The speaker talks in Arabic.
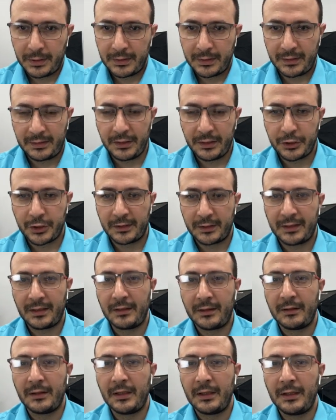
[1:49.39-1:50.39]

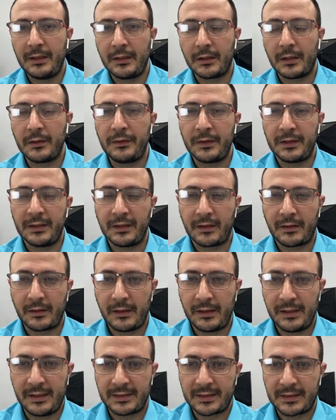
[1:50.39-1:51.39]
نتيجه لرفض
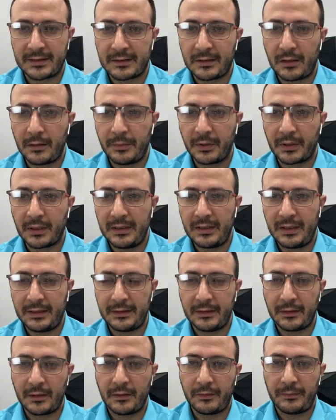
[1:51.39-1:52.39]
الرئيس السابق
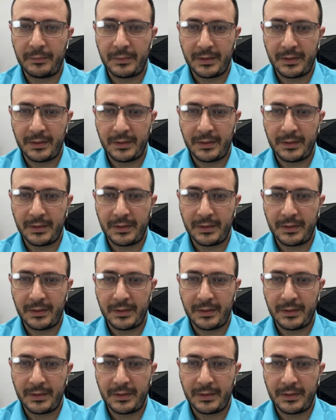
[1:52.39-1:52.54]
الاعتراف